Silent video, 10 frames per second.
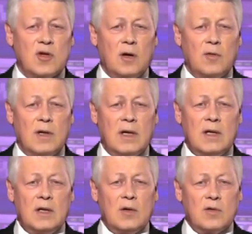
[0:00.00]
derrière les
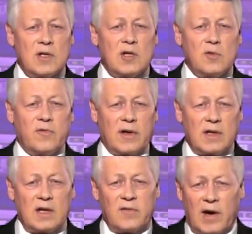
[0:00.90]
coulisses, et de se
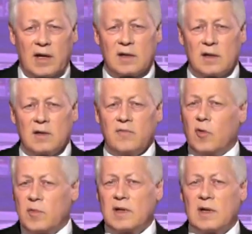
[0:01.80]
faire une idée de
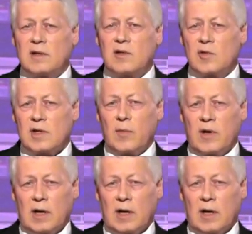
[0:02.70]
ce à quoi tout cela est